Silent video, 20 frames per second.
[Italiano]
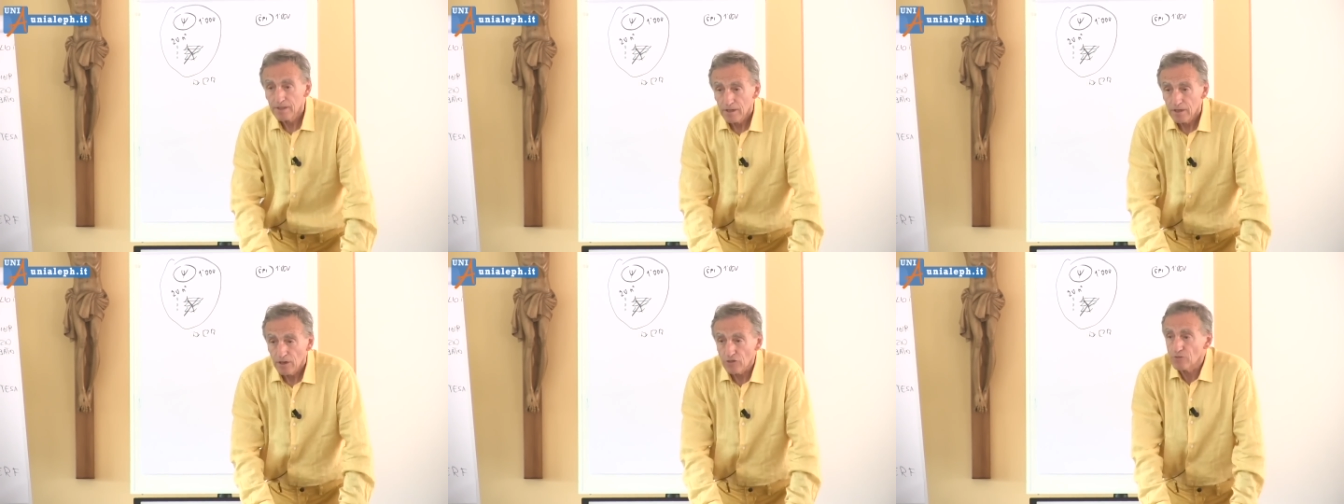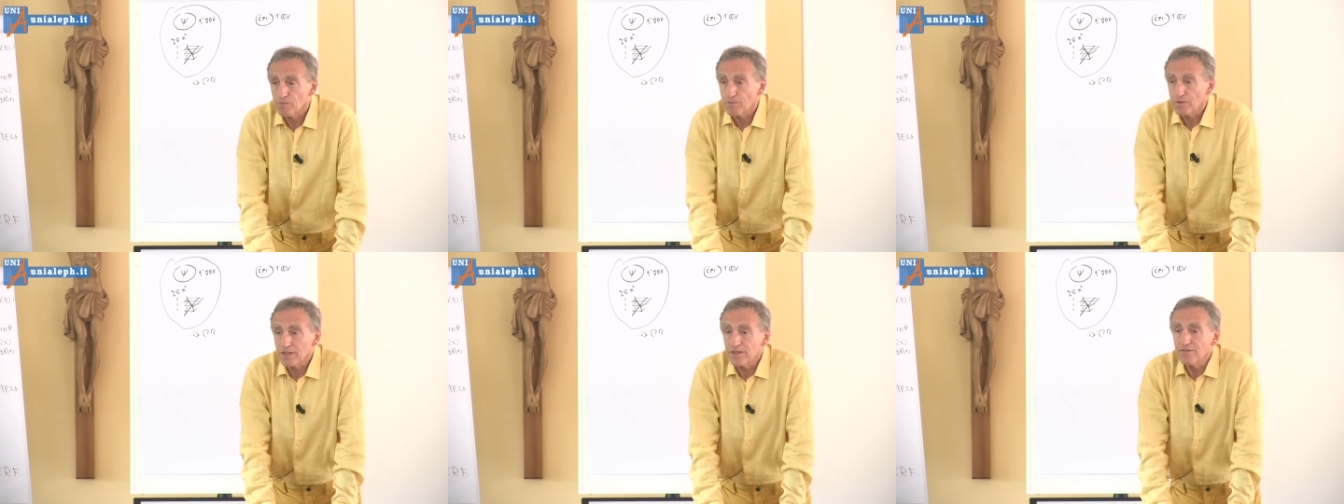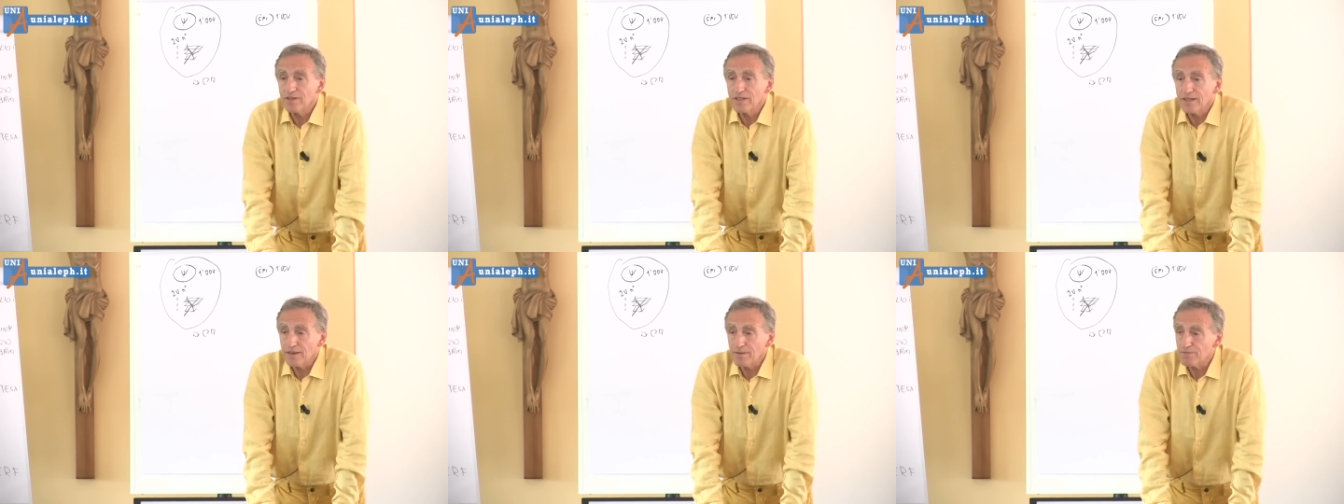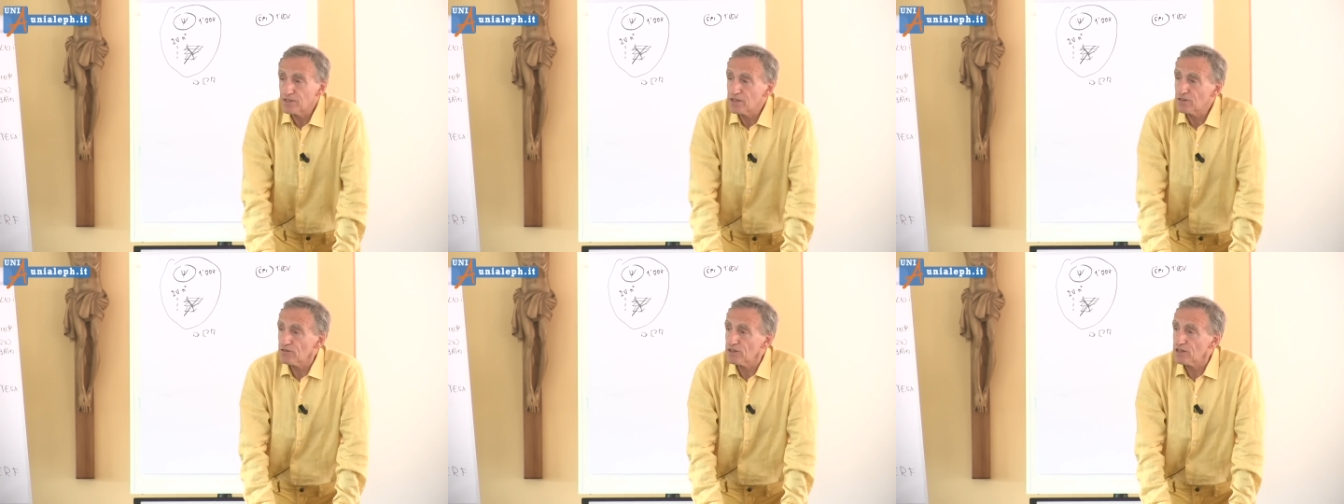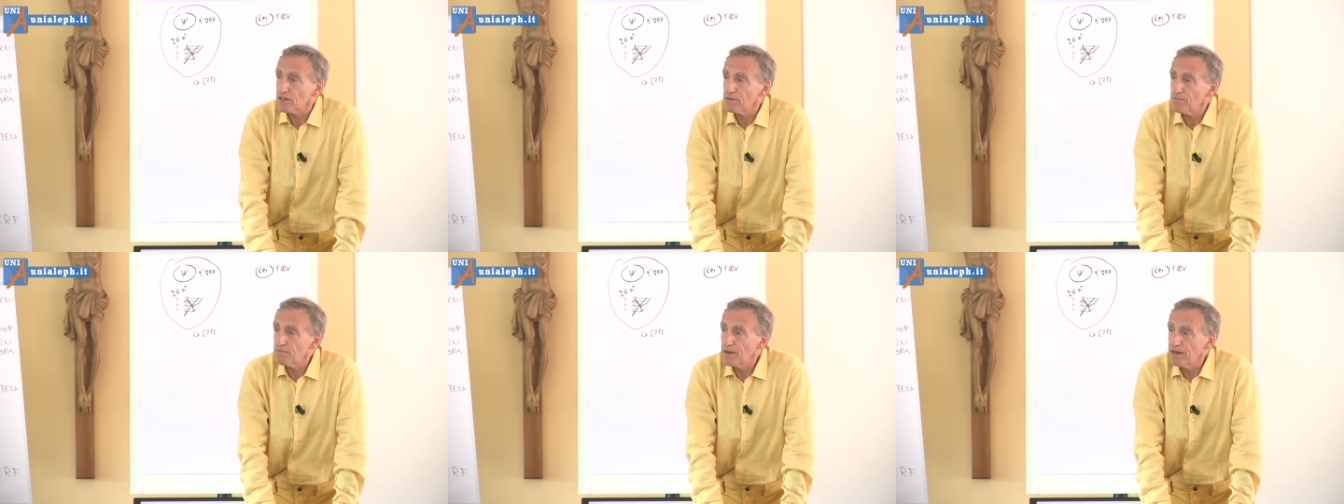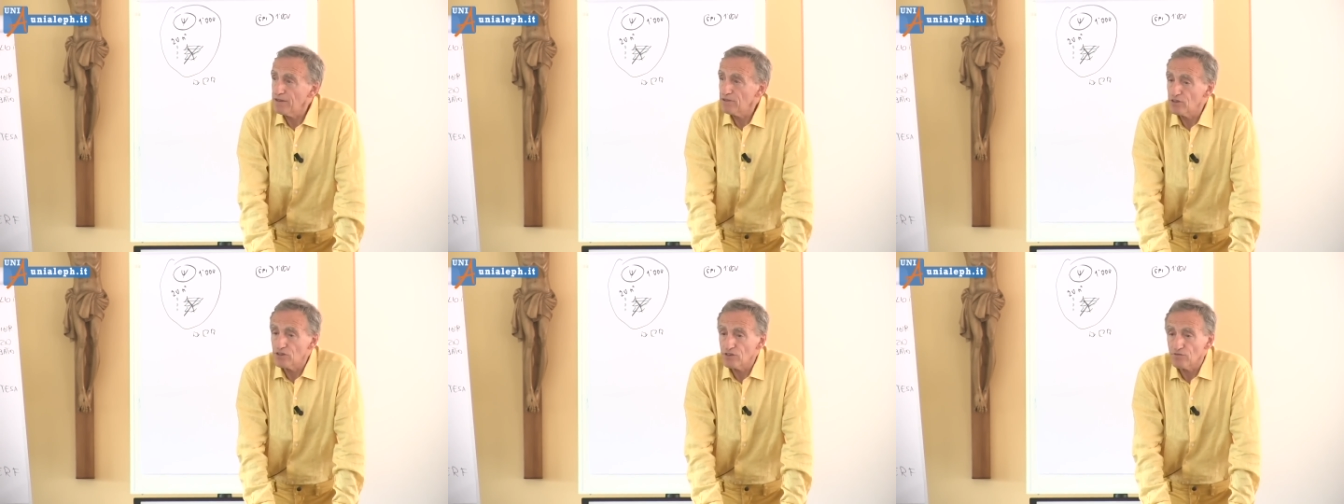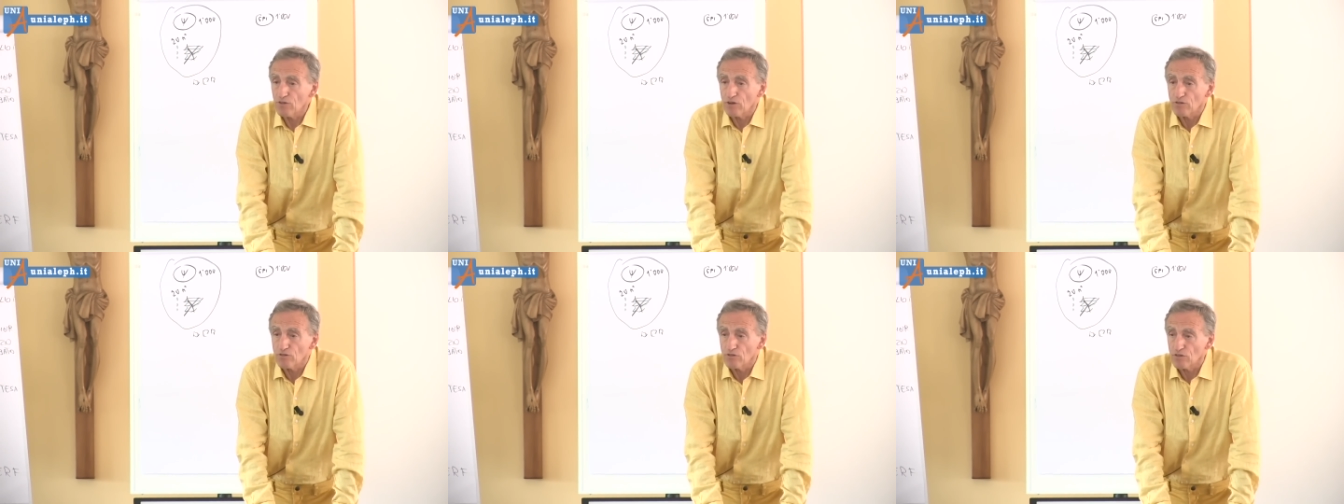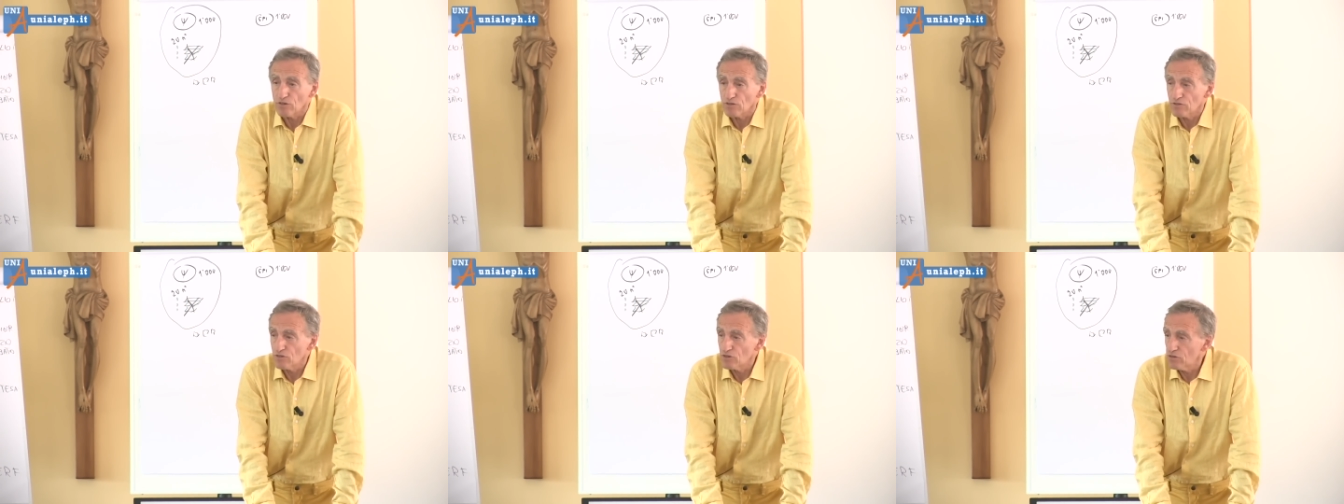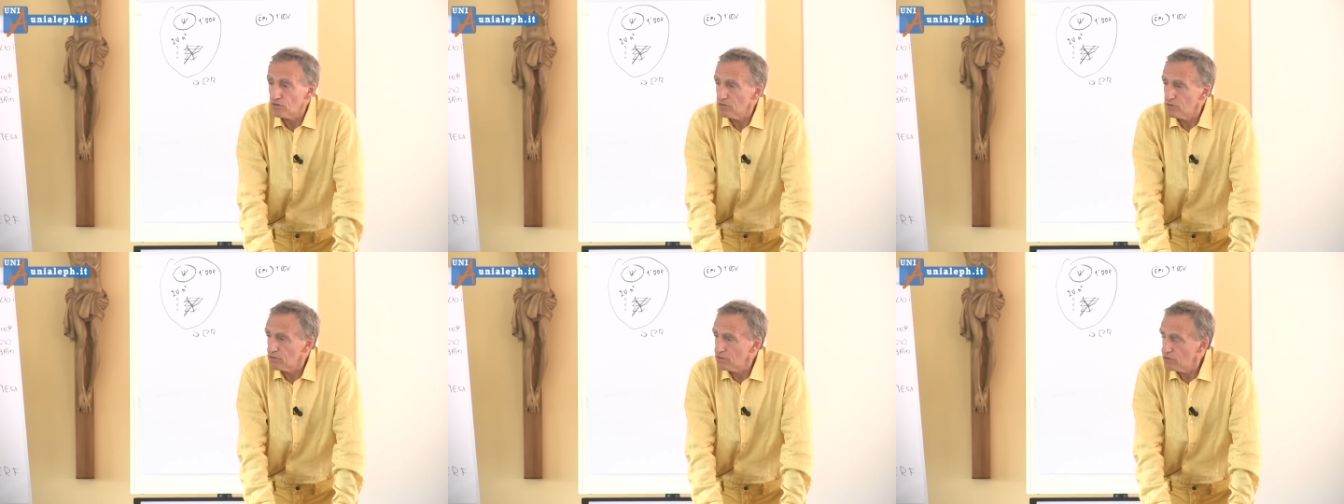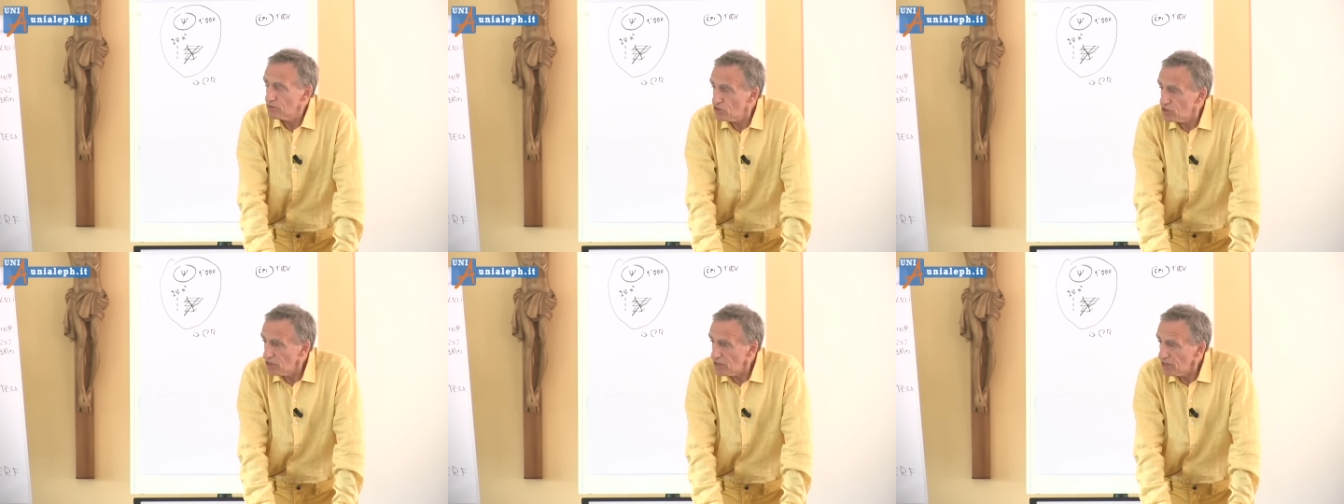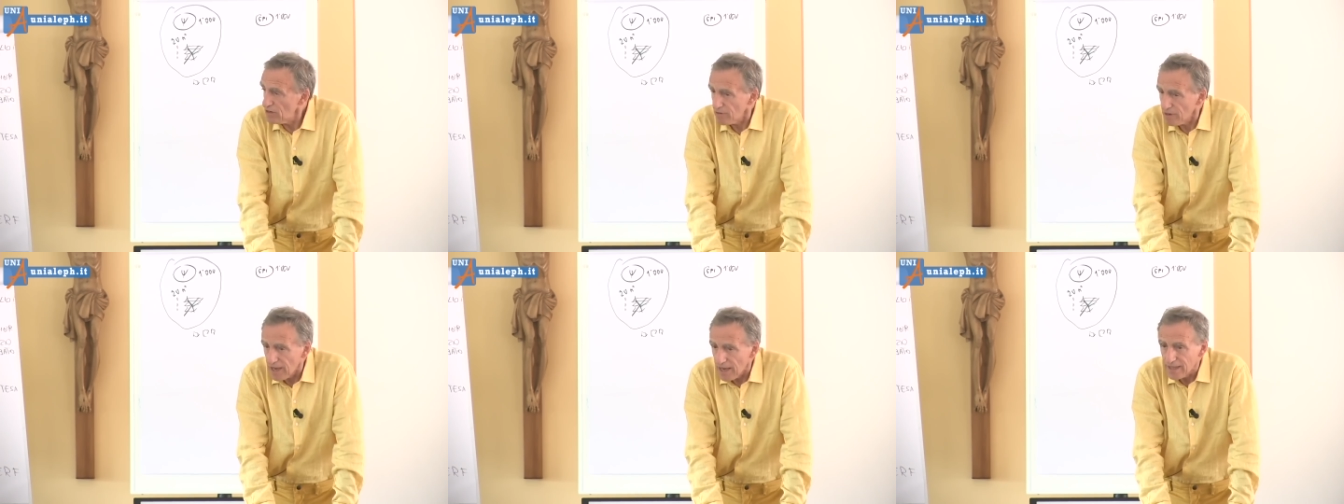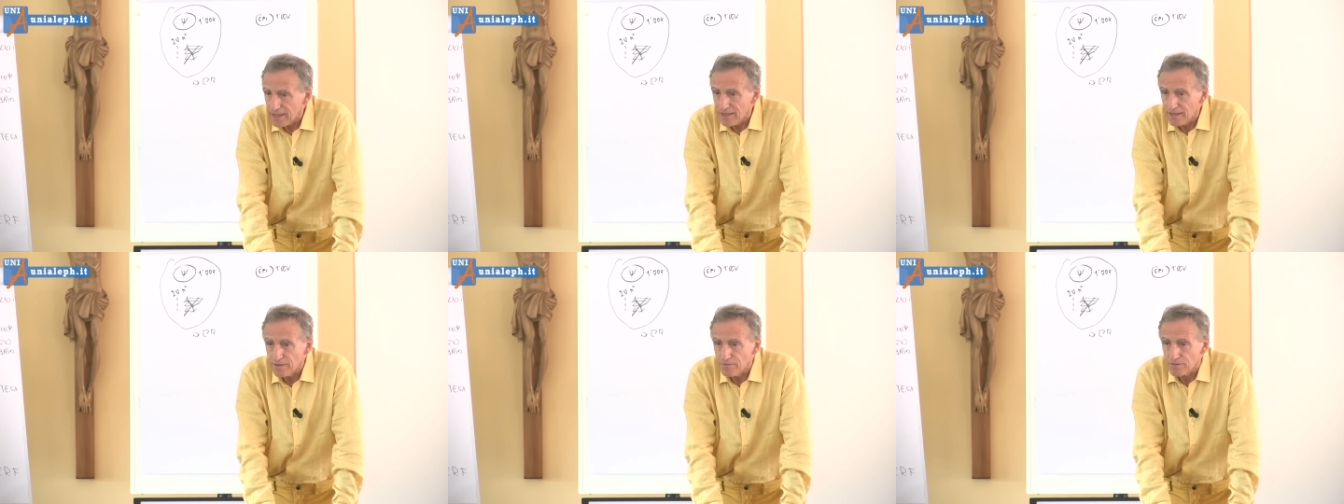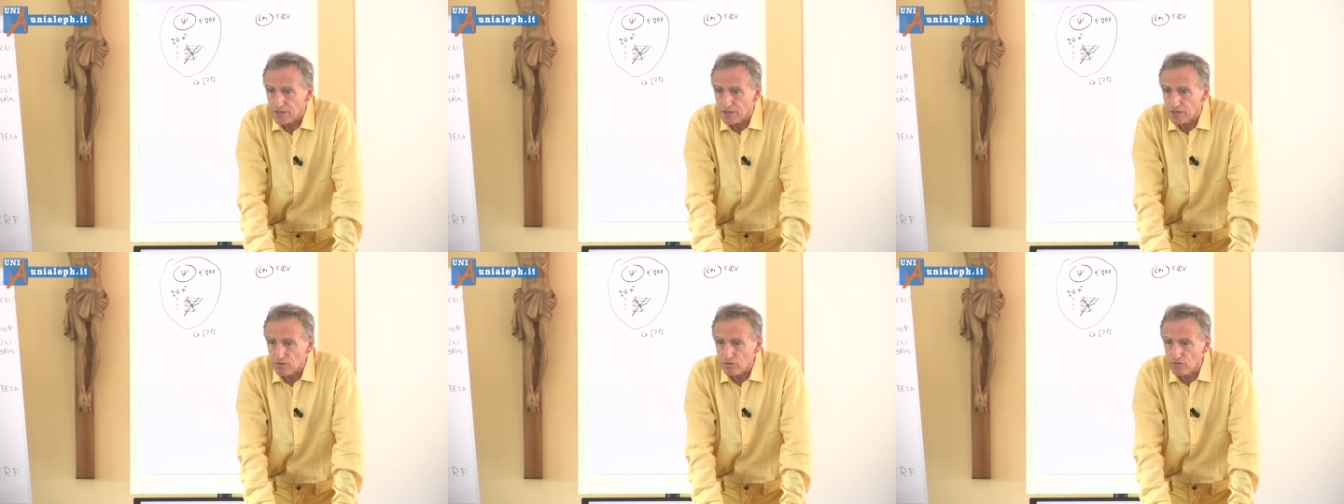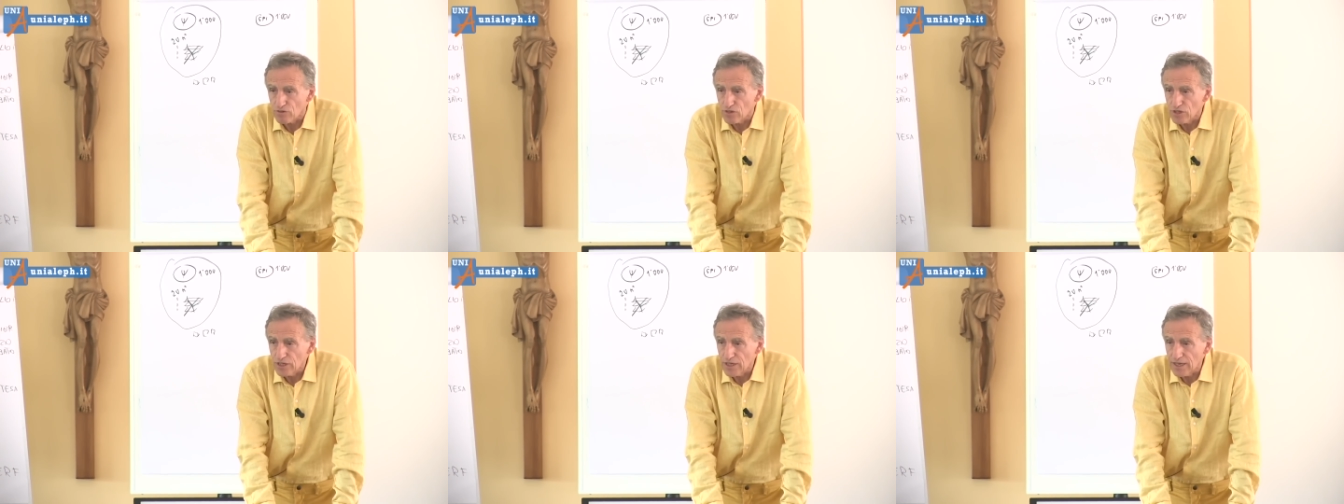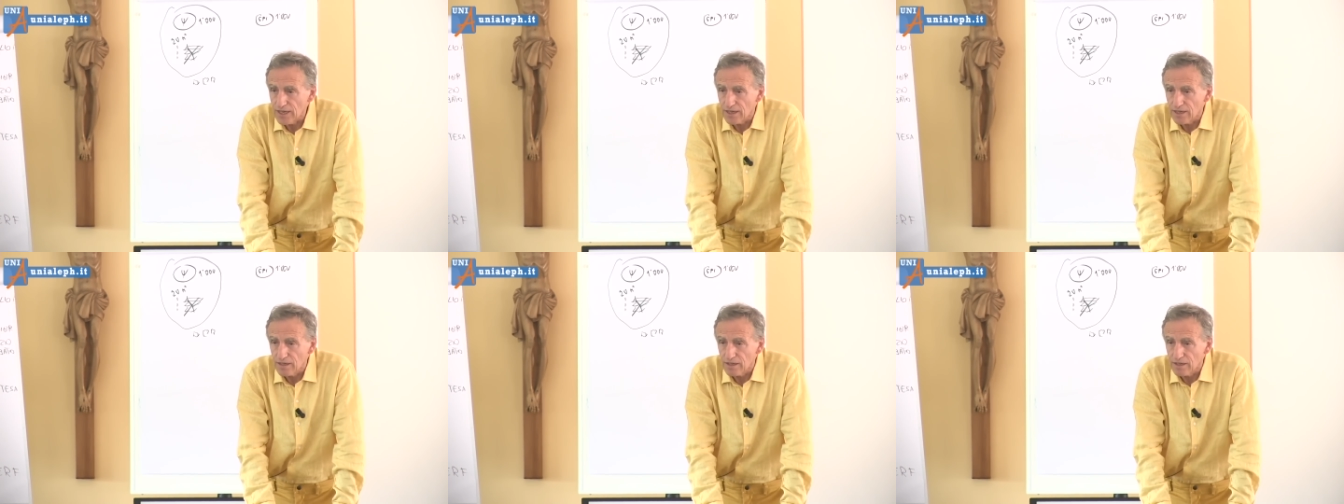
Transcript: oggi per diventare psicoterapeuti ci vogliono 5 anni di psicologia